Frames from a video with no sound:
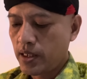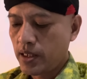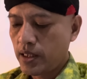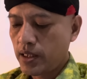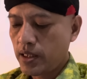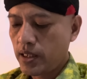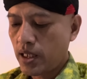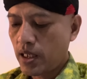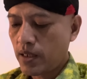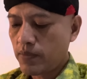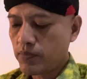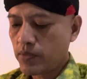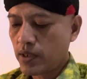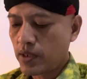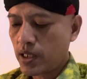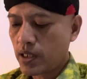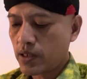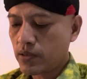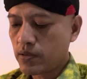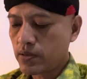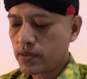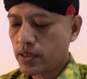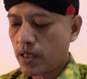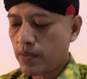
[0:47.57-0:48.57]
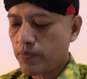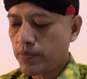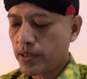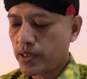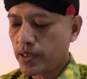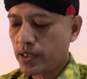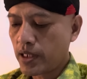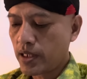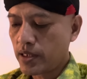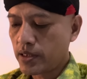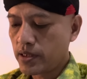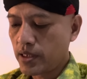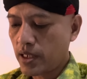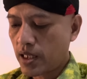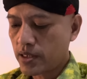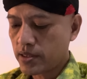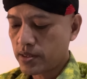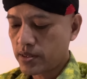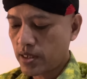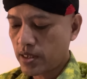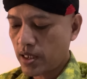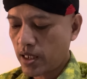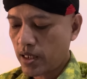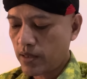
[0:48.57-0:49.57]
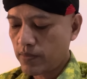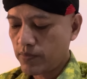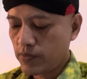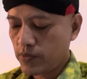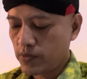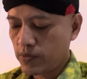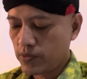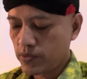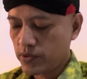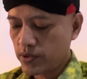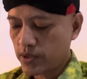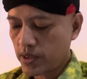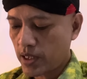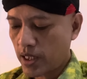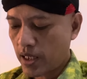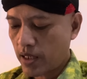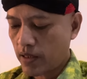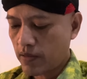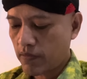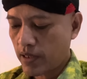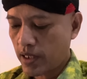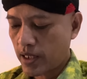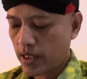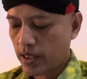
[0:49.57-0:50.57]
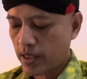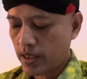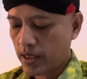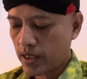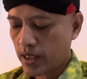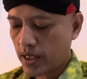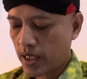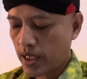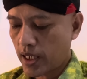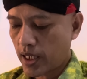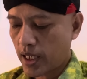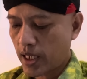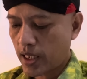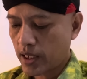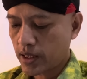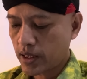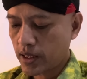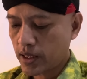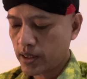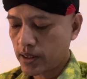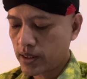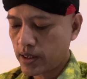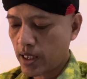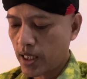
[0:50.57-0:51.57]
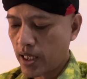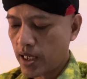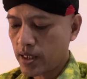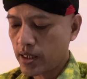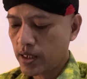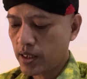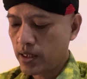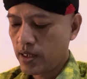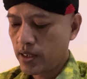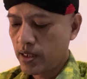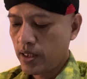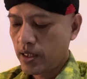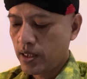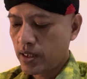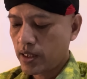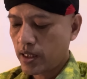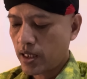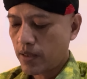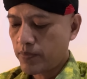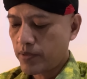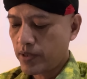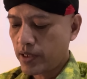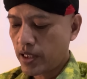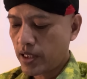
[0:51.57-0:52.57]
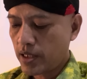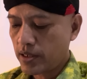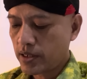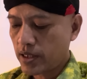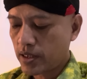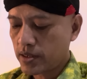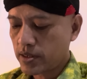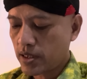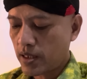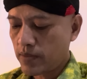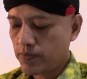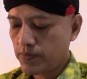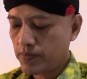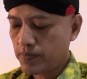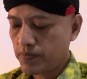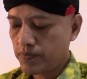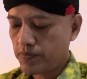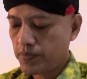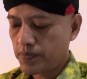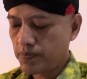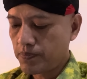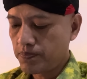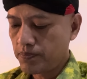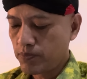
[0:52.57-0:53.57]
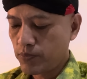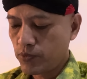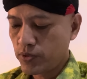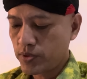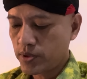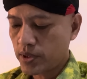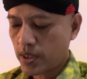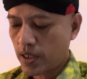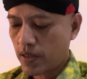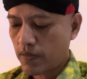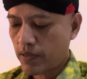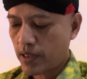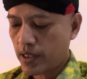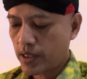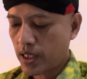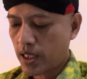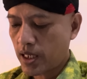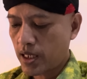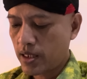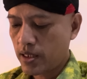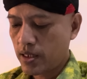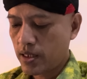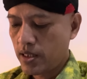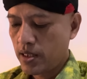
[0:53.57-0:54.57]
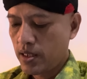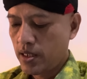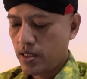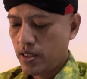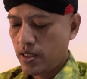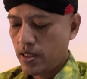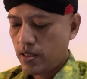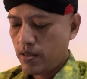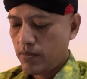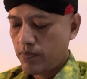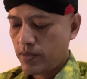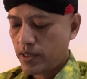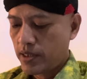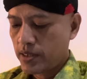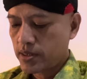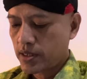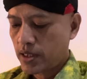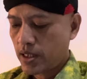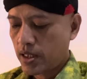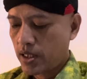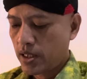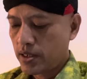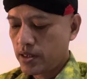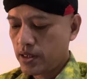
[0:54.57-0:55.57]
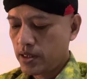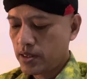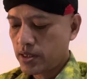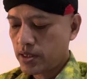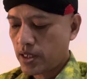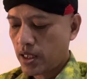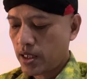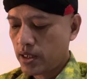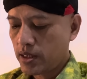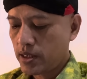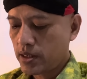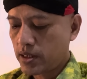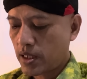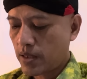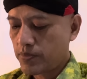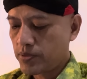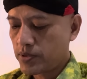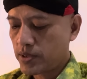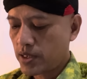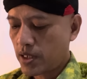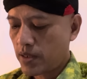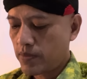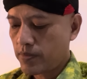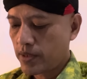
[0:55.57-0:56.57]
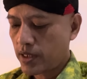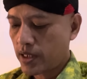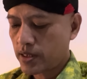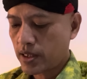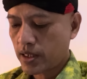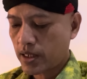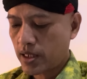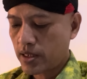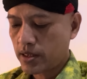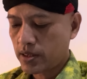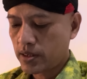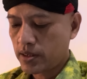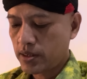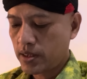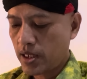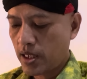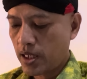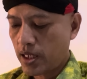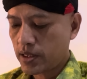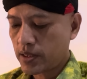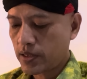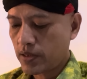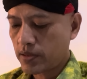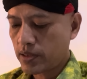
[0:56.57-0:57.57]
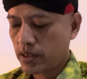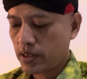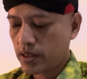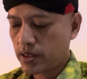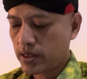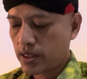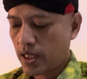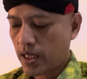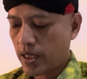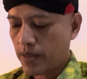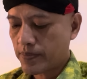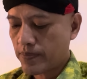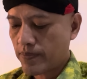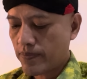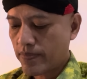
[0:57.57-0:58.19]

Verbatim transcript: Ia mengaku tak pernah diajak musyawarah. Kita nggak pernah diajak musyawarah Masalah ini saya tidak bisa mengatakan iya atau tidak.